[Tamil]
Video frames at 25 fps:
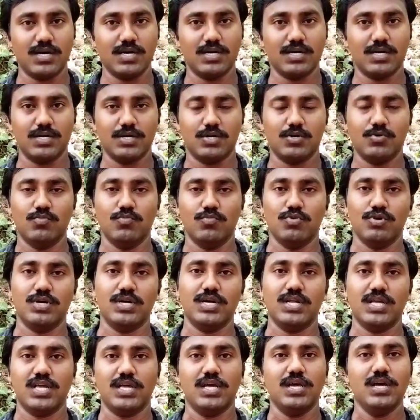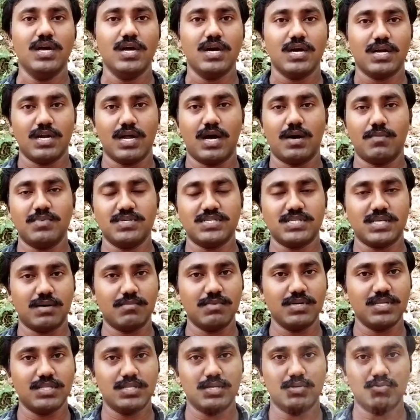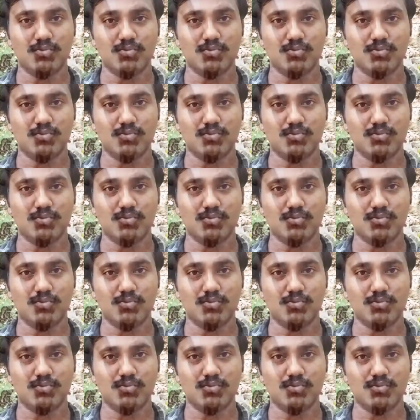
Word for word: ஆண்டுகளுக்கு முன்னாடி நாம் சமைத்த